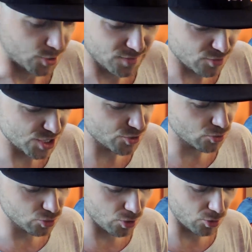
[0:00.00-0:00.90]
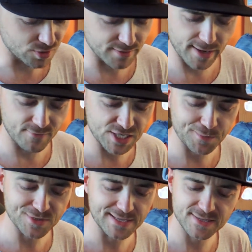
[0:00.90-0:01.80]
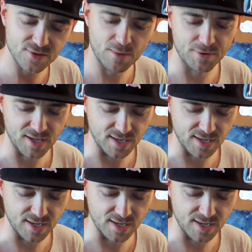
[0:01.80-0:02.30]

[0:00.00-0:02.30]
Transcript: I dodatkowo rzeczą, którą odkryłem właśnie po zainstalowaniu